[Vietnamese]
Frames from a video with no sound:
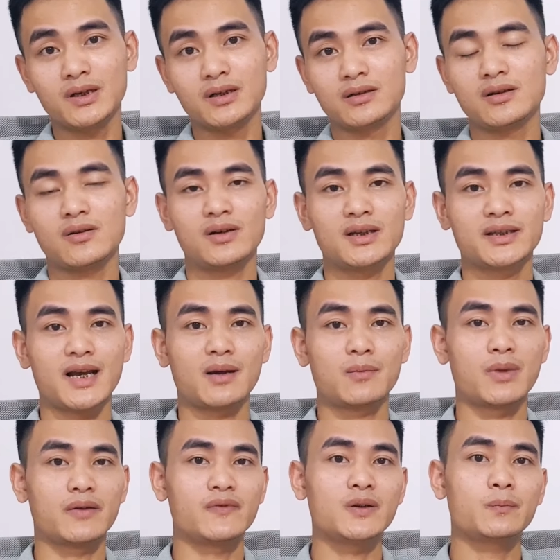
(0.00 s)
hơn đó là
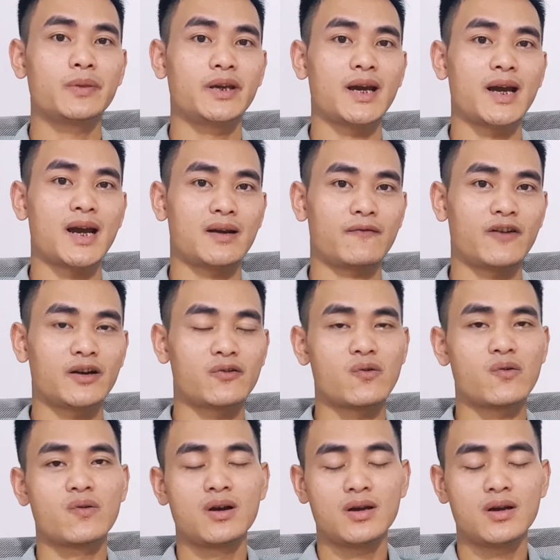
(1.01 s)
dạng bài viết PR viral